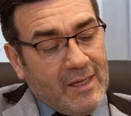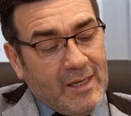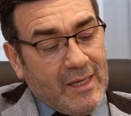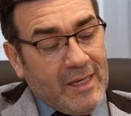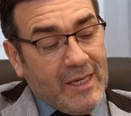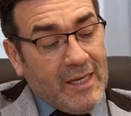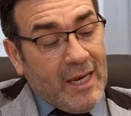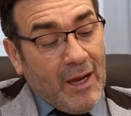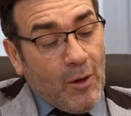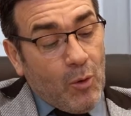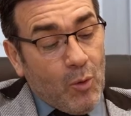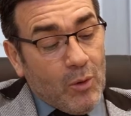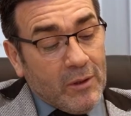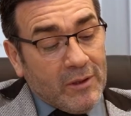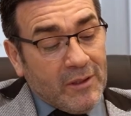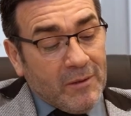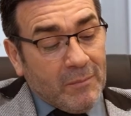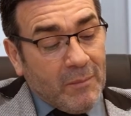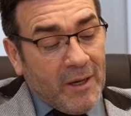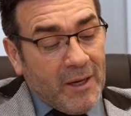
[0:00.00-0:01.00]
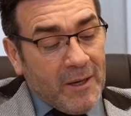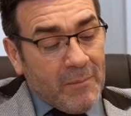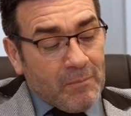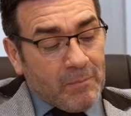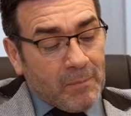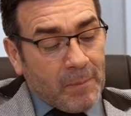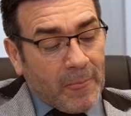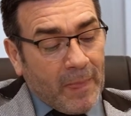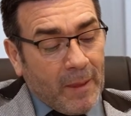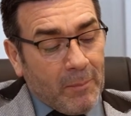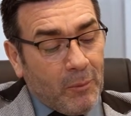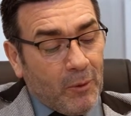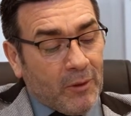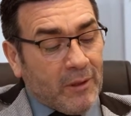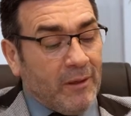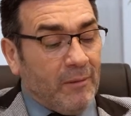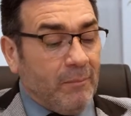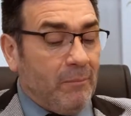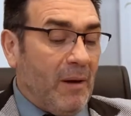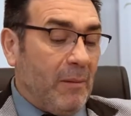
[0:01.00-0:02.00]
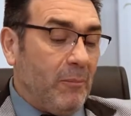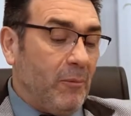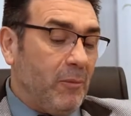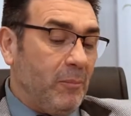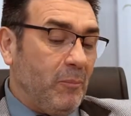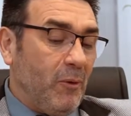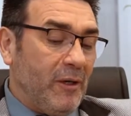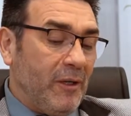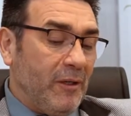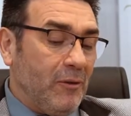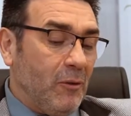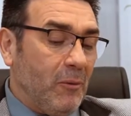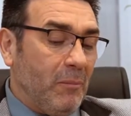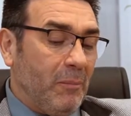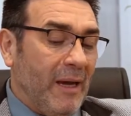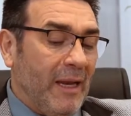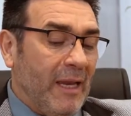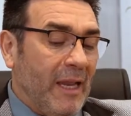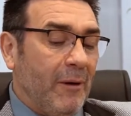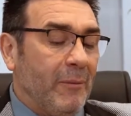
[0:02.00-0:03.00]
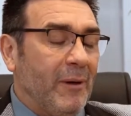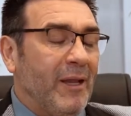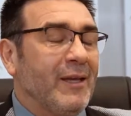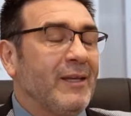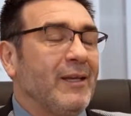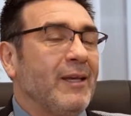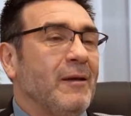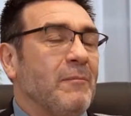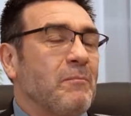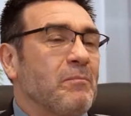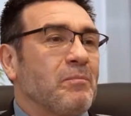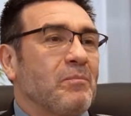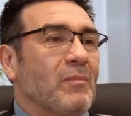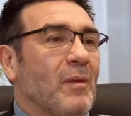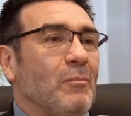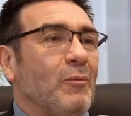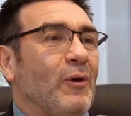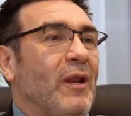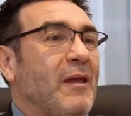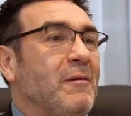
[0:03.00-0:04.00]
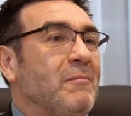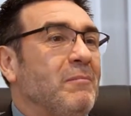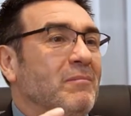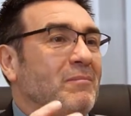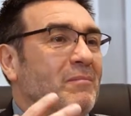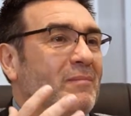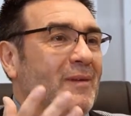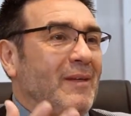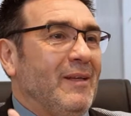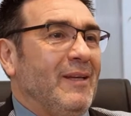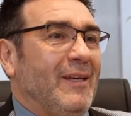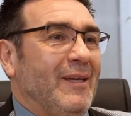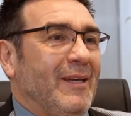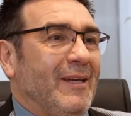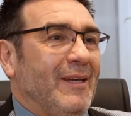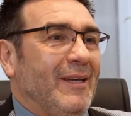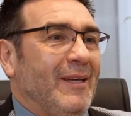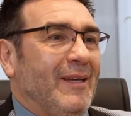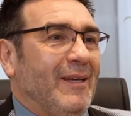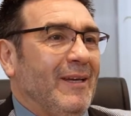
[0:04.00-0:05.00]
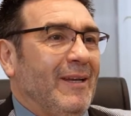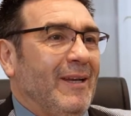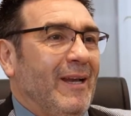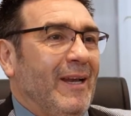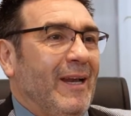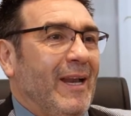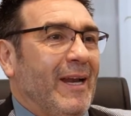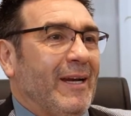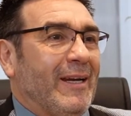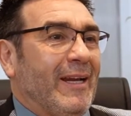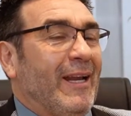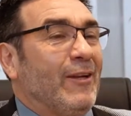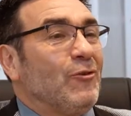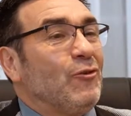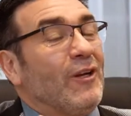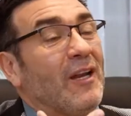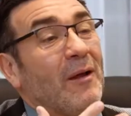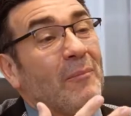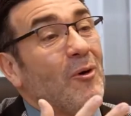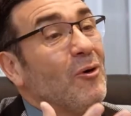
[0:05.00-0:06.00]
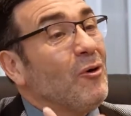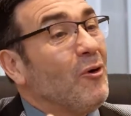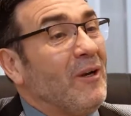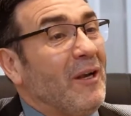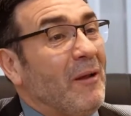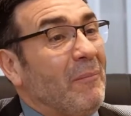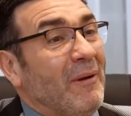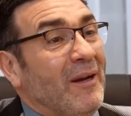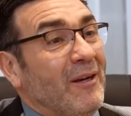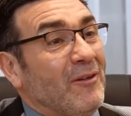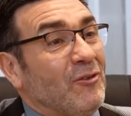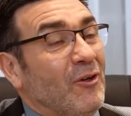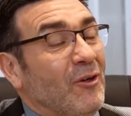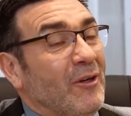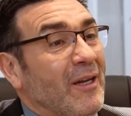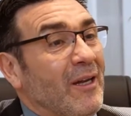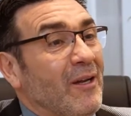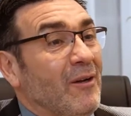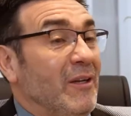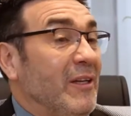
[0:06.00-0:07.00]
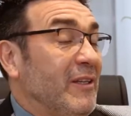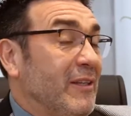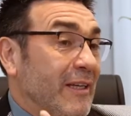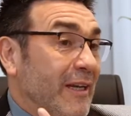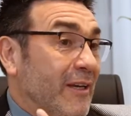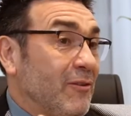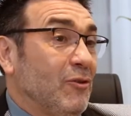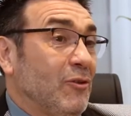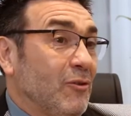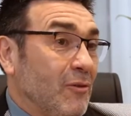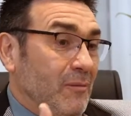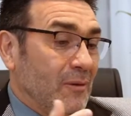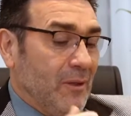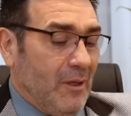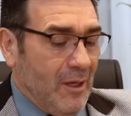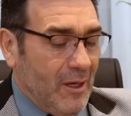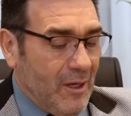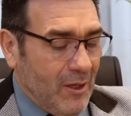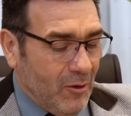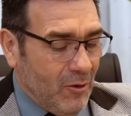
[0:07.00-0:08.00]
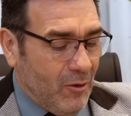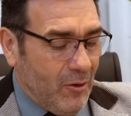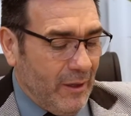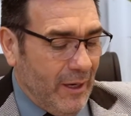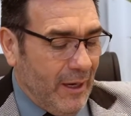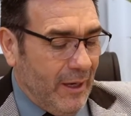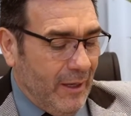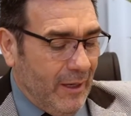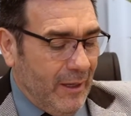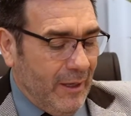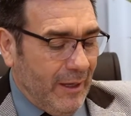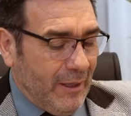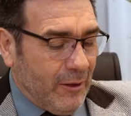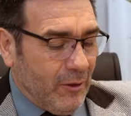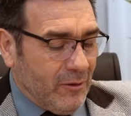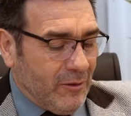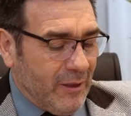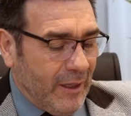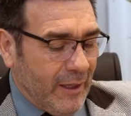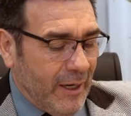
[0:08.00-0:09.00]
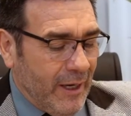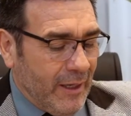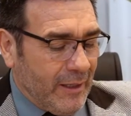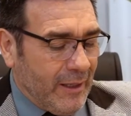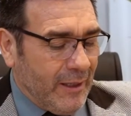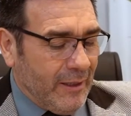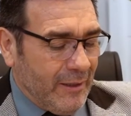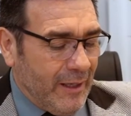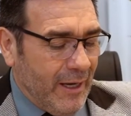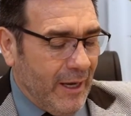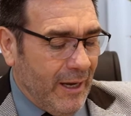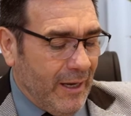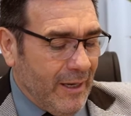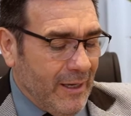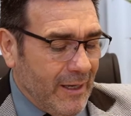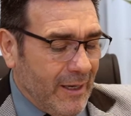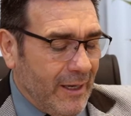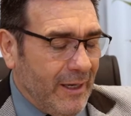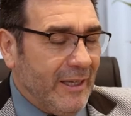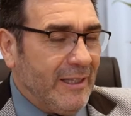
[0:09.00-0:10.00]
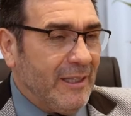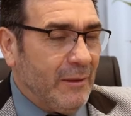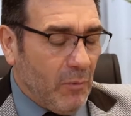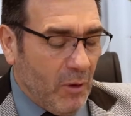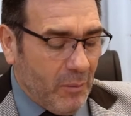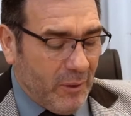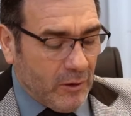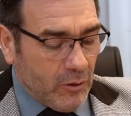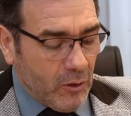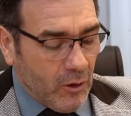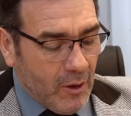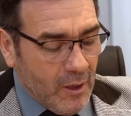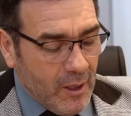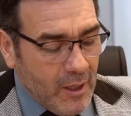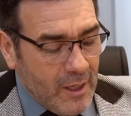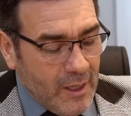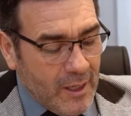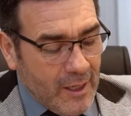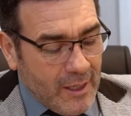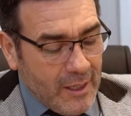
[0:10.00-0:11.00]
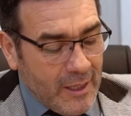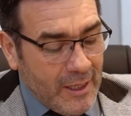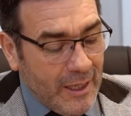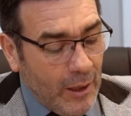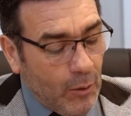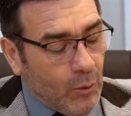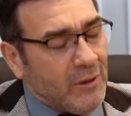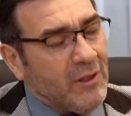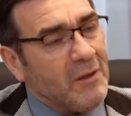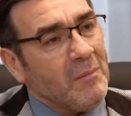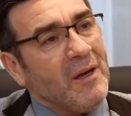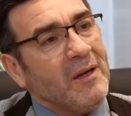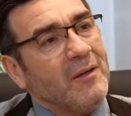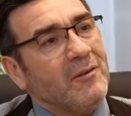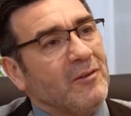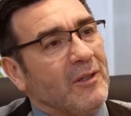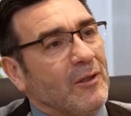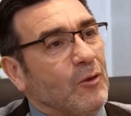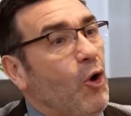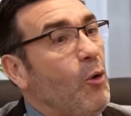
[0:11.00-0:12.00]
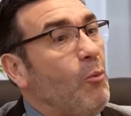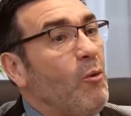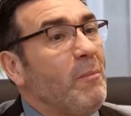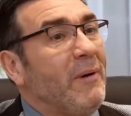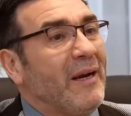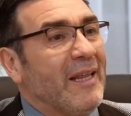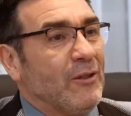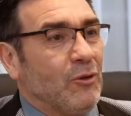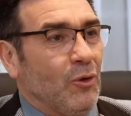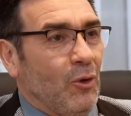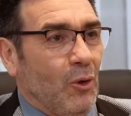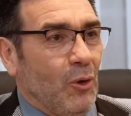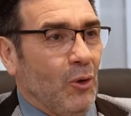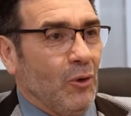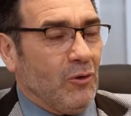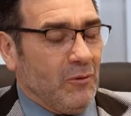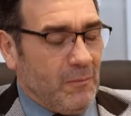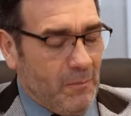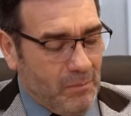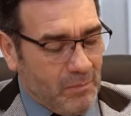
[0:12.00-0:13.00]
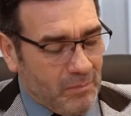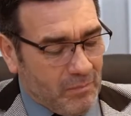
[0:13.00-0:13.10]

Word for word: Y la última, porque vamos poniendo palabras que por ahí eh, las relacionamos con la persona, en este caso con, el, concejal que está en este momento. Y la última es común para todos.